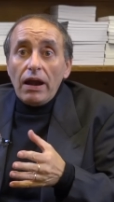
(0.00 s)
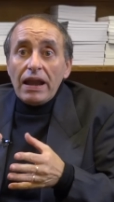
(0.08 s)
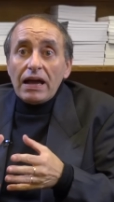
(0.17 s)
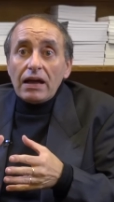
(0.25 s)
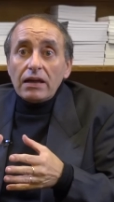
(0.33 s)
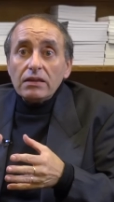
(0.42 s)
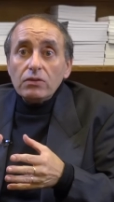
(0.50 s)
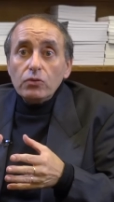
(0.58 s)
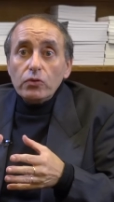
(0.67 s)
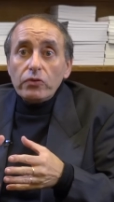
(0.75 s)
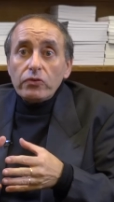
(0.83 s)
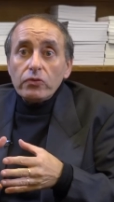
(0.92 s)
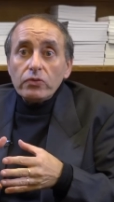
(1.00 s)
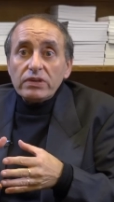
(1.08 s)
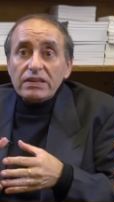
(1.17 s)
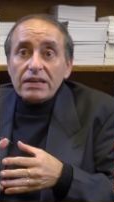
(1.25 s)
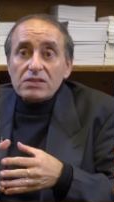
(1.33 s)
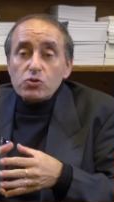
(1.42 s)
l'un de ceux
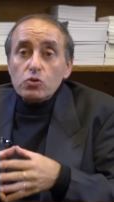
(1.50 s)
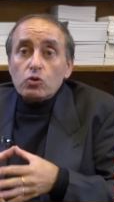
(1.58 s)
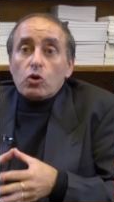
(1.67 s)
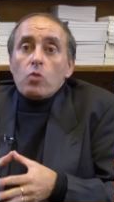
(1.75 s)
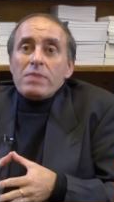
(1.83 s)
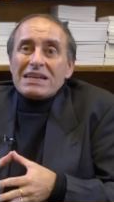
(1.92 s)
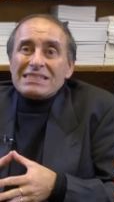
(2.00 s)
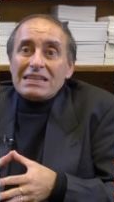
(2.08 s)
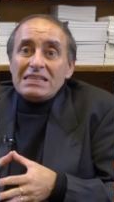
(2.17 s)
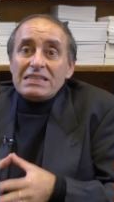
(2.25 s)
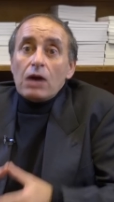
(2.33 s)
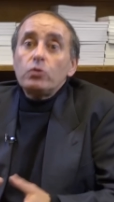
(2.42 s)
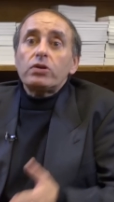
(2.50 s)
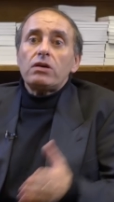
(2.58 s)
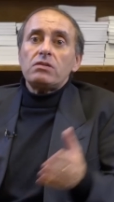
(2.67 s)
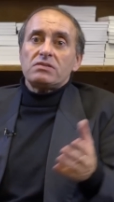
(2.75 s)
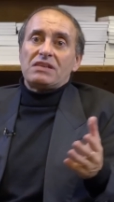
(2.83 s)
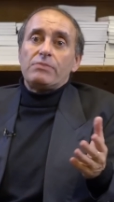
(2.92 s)
qui a su commercialiser à
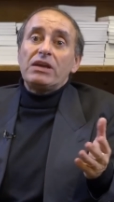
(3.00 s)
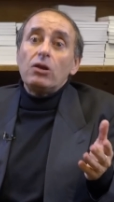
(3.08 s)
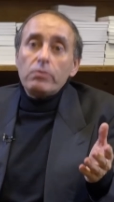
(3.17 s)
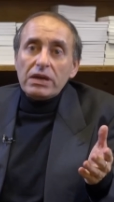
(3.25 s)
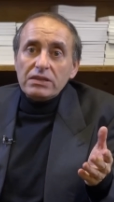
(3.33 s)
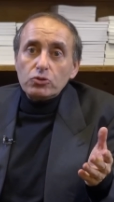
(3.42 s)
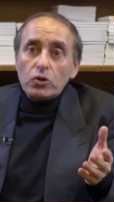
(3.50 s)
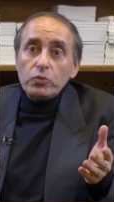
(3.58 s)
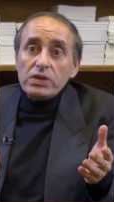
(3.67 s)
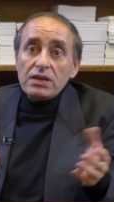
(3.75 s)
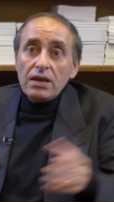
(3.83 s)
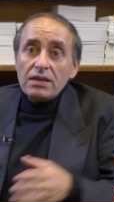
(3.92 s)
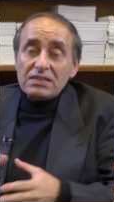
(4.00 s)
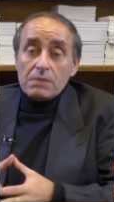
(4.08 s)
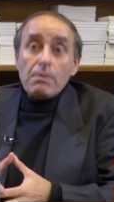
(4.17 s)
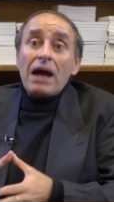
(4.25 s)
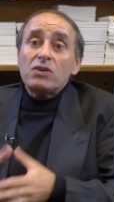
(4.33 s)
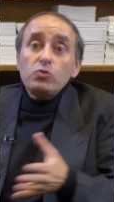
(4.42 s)
outrance la mégalomanie aujourd'hui, c'est
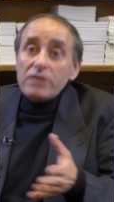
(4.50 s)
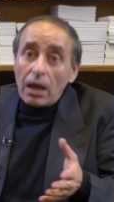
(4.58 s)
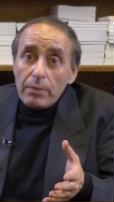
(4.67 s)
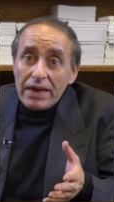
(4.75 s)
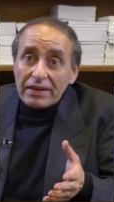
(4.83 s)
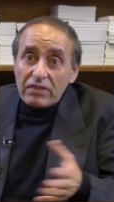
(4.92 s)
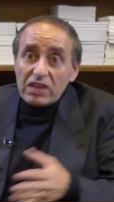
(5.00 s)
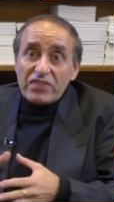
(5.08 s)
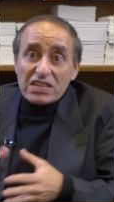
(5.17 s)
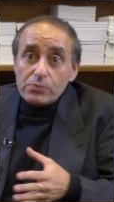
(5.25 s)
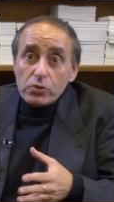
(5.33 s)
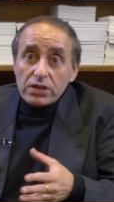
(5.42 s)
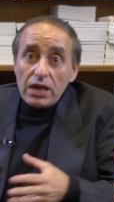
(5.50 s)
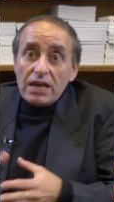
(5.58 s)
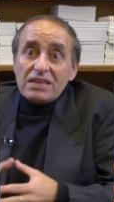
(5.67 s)
Mark Zuckerberg avec Facebook,